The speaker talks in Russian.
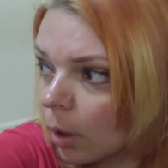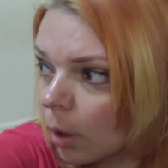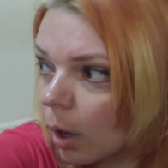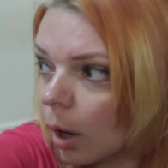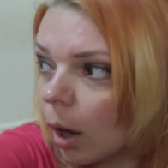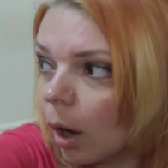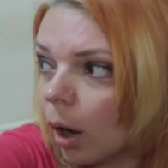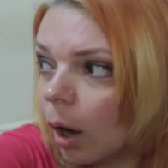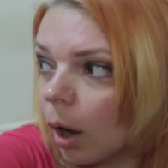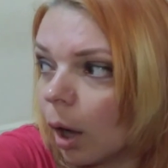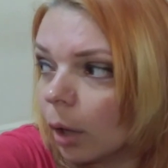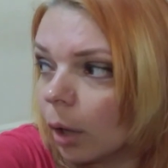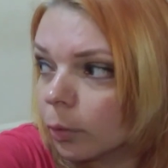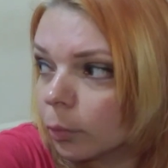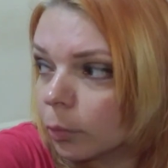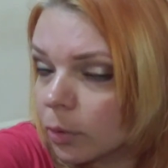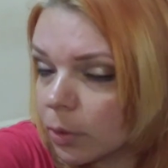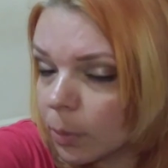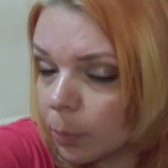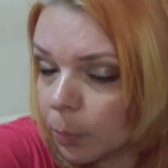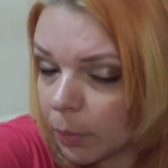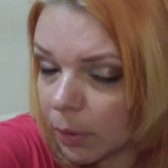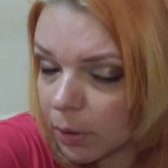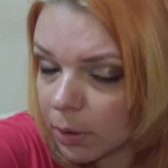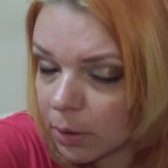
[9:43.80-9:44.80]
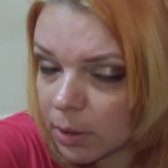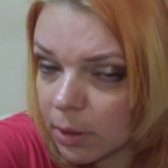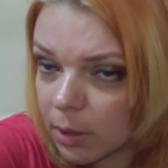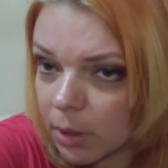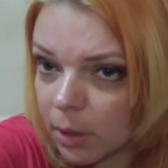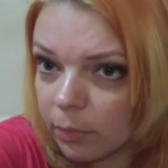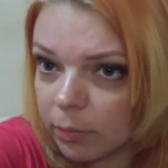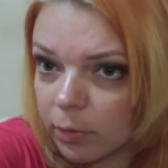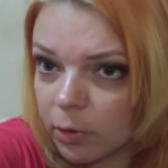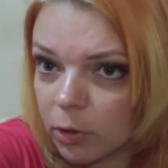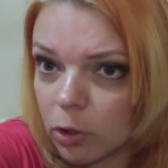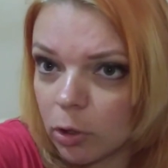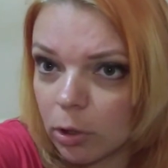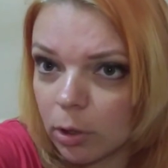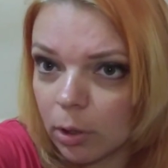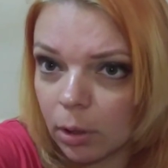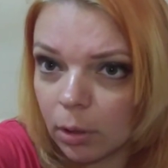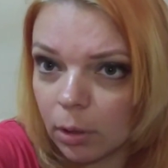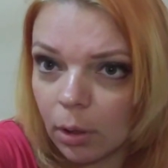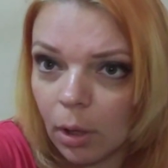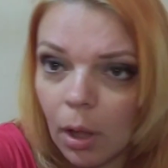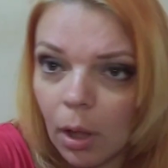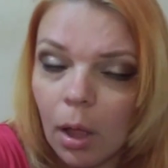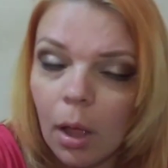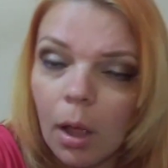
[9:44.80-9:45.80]
А, ну теперь девичьи.
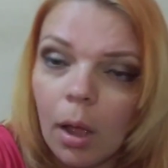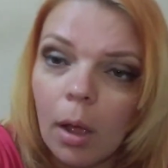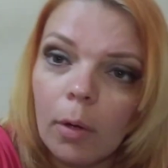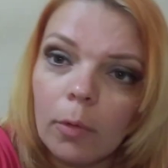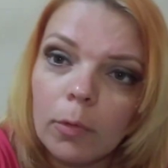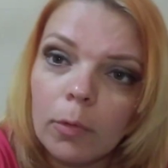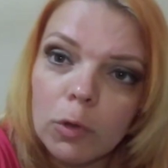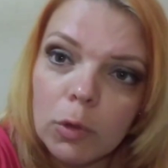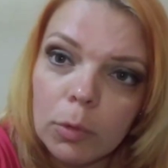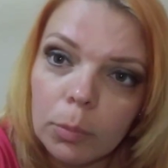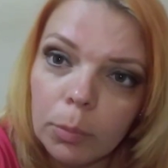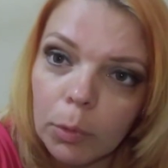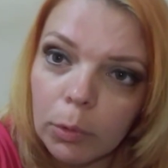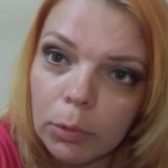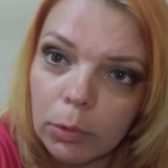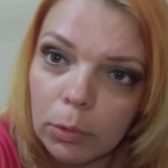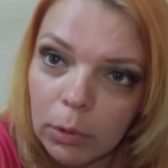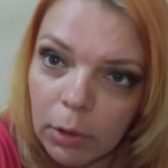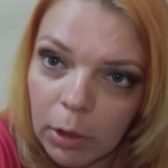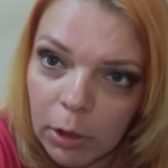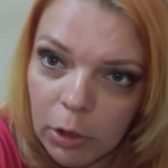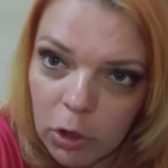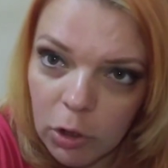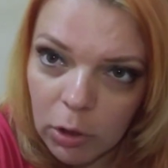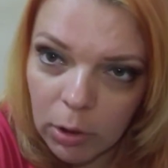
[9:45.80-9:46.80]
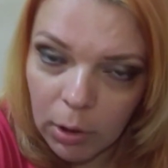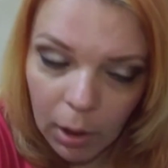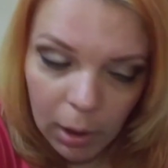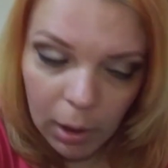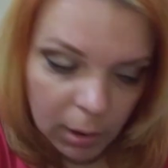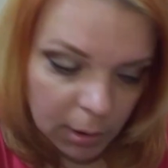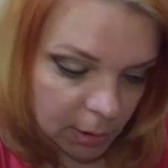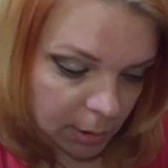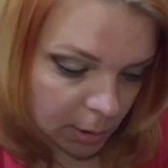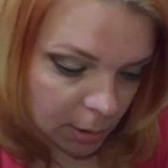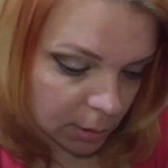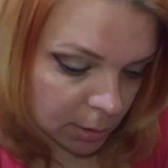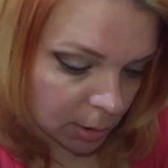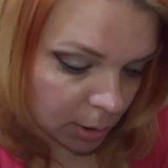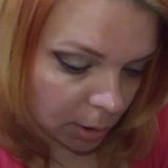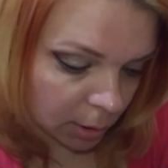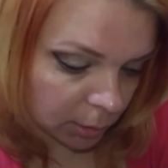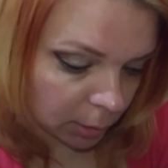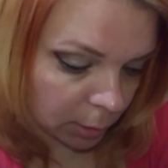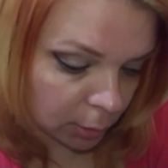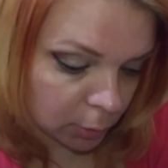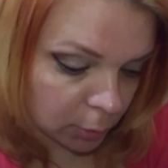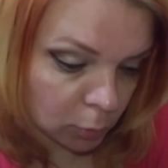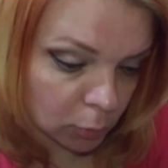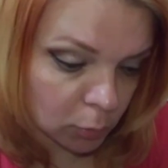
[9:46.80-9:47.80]
В субботу начинается,
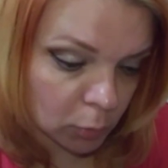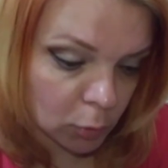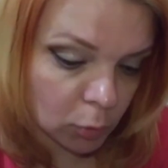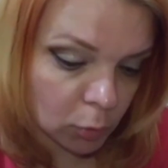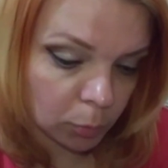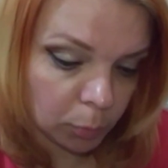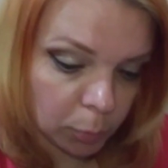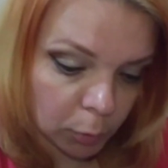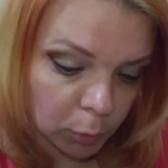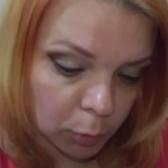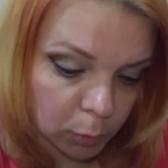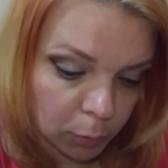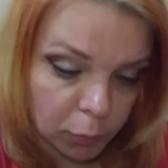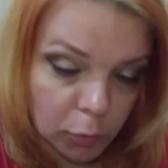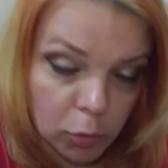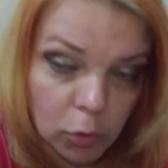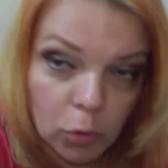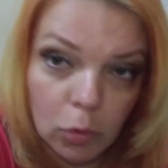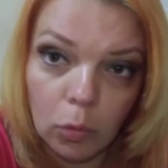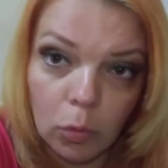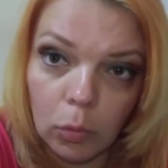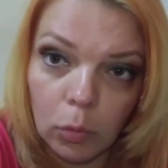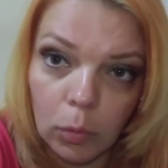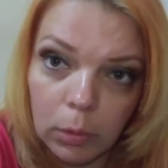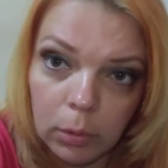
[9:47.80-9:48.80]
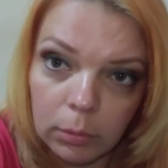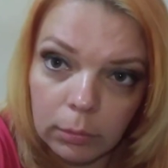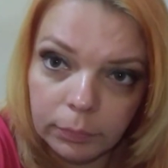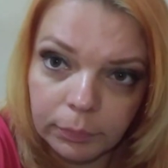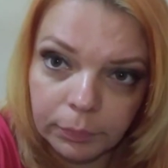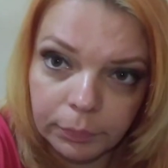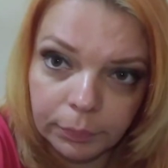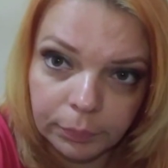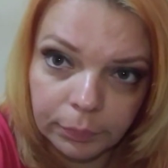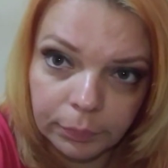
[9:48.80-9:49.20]
Диана идет в субботу в школу.